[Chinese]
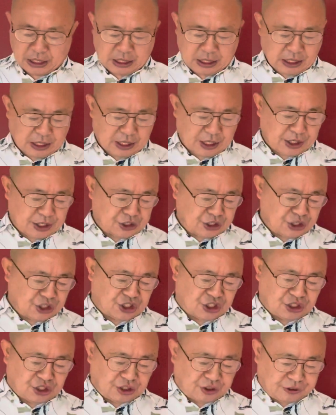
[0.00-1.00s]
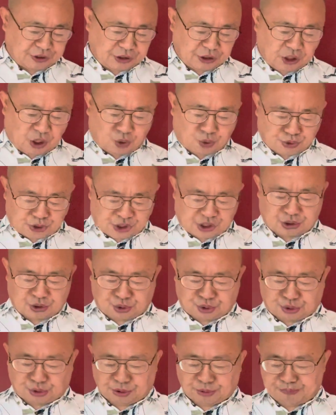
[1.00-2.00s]
呃，以及闹市
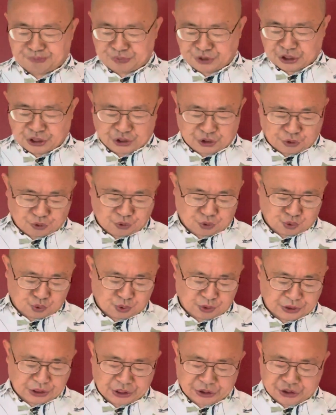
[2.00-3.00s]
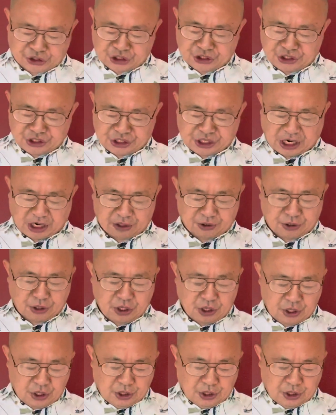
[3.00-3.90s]
区，也就是说呢，经常